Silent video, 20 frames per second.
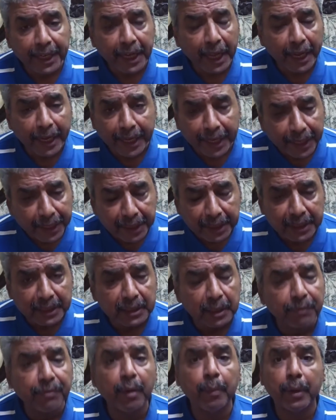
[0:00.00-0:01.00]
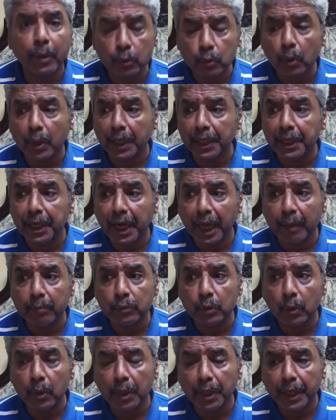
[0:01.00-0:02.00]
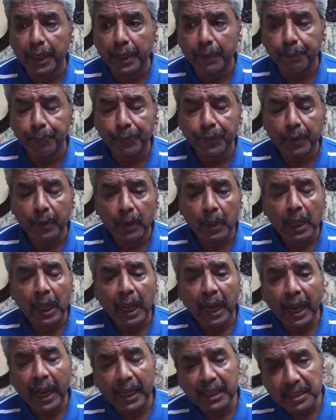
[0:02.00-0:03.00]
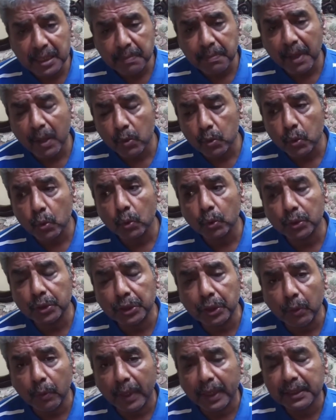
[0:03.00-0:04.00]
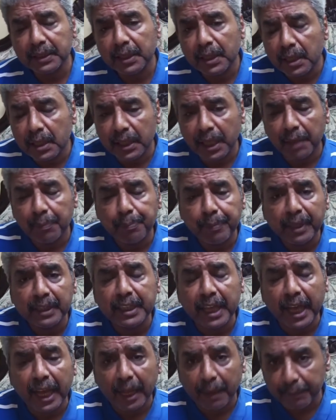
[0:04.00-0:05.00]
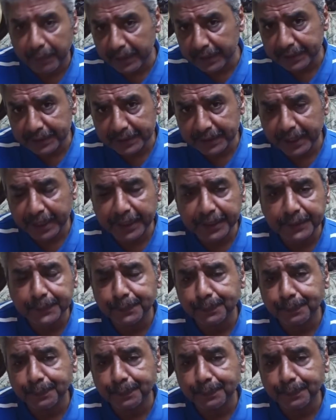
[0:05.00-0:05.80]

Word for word: حاجة غير كده فبرضه كان الحمد لله هتسمعوا صوتي دلوقتي كان بدأ عمل ازاي